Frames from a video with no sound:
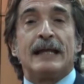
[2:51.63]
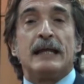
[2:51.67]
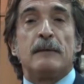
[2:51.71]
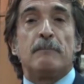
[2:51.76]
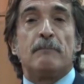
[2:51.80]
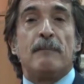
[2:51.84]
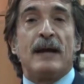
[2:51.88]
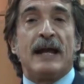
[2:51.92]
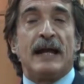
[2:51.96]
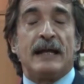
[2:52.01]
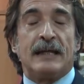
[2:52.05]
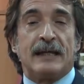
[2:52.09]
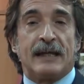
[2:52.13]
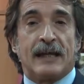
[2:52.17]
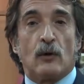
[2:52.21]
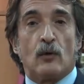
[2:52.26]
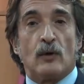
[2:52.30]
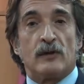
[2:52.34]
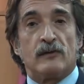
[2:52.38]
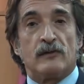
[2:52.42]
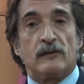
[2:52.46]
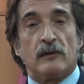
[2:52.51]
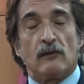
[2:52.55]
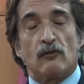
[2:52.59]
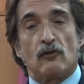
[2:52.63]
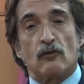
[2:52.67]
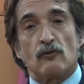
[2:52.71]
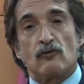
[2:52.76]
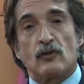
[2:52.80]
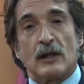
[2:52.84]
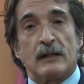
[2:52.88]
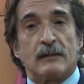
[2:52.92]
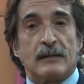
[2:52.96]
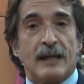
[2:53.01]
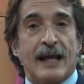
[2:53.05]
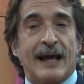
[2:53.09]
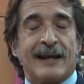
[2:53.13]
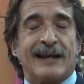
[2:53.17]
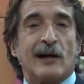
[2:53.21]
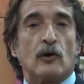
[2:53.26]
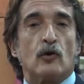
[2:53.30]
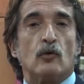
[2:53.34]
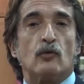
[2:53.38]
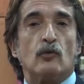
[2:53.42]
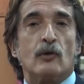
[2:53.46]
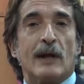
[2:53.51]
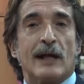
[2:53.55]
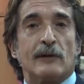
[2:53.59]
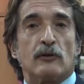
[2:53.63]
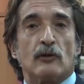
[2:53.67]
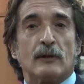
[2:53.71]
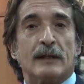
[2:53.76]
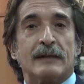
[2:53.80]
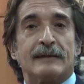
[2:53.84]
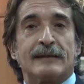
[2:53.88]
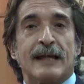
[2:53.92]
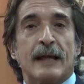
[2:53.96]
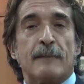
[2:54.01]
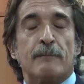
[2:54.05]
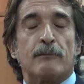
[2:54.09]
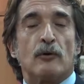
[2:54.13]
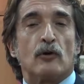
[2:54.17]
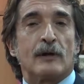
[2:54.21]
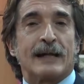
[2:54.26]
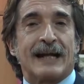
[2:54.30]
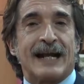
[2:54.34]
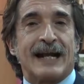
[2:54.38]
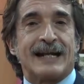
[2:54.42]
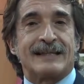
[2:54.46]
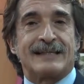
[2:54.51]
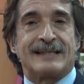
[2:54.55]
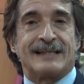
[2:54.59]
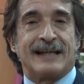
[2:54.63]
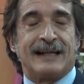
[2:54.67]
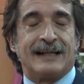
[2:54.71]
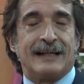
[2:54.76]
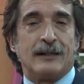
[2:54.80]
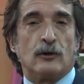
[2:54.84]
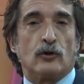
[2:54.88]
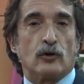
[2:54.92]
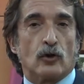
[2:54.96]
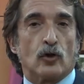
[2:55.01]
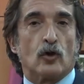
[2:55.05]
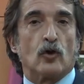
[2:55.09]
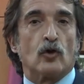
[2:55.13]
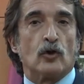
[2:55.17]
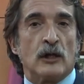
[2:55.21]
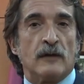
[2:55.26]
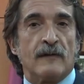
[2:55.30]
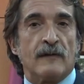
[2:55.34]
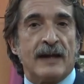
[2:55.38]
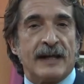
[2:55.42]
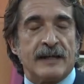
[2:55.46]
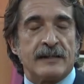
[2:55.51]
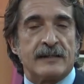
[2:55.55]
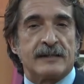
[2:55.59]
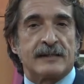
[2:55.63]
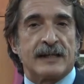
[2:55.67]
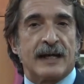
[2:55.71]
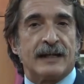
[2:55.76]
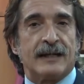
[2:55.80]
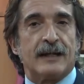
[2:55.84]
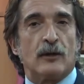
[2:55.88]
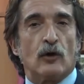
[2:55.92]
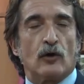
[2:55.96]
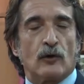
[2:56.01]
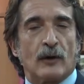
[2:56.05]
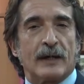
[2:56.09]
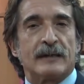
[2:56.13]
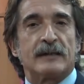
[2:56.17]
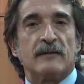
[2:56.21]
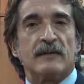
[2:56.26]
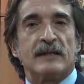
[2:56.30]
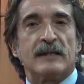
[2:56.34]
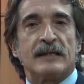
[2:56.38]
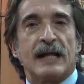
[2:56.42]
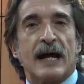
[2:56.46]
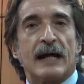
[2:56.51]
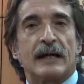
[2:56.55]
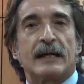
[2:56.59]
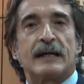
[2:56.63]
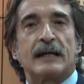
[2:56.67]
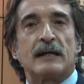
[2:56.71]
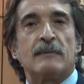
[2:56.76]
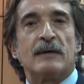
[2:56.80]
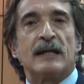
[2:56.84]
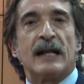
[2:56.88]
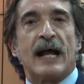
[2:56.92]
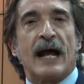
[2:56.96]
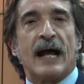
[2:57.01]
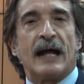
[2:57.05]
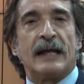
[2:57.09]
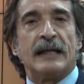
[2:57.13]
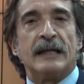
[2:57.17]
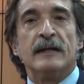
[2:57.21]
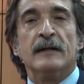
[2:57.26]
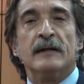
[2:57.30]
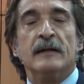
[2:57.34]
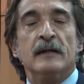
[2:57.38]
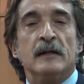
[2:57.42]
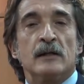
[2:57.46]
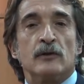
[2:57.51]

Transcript: i beni che questi soggetti hanno accumulato nel tempo grazie alle loro connivenze, alle loro attività criminali,